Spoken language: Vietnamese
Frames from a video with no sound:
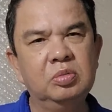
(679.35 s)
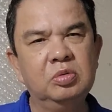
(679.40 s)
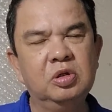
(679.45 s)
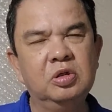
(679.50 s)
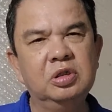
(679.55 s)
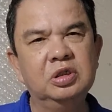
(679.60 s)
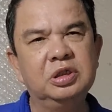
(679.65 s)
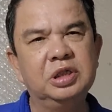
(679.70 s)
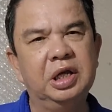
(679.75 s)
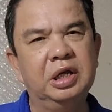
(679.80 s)

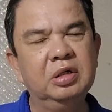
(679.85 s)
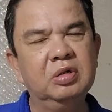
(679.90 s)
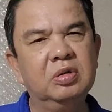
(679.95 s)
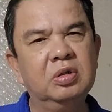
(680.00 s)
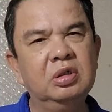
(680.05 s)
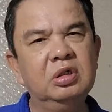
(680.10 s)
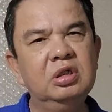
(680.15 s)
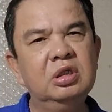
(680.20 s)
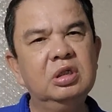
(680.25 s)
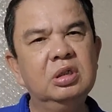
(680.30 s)
chúng tôi sẽ
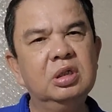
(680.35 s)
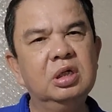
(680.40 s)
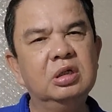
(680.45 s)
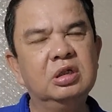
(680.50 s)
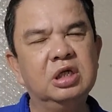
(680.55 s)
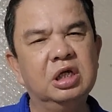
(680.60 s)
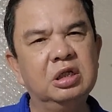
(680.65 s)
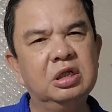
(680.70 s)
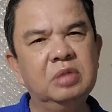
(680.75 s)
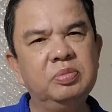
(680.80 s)
có
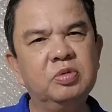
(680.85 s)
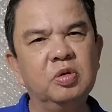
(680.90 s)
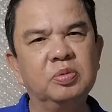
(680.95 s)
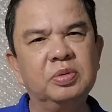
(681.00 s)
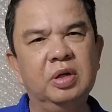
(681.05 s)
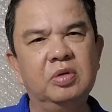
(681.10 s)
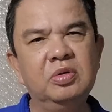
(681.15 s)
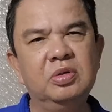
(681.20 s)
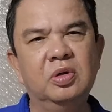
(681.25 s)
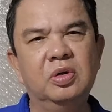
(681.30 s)
sẽ tiếp
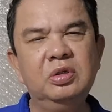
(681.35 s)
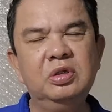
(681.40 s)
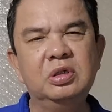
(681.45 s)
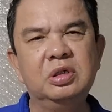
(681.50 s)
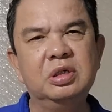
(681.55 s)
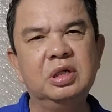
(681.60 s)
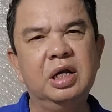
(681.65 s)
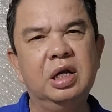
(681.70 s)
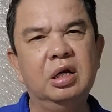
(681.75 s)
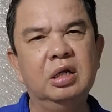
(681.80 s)
tục theo dõi
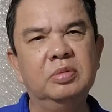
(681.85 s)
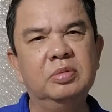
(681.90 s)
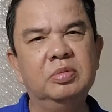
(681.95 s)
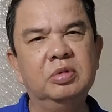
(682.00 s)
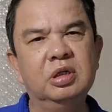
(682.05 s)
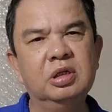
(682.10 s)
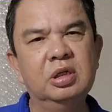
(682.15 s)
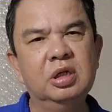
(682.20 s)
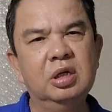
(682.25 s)
tình trạng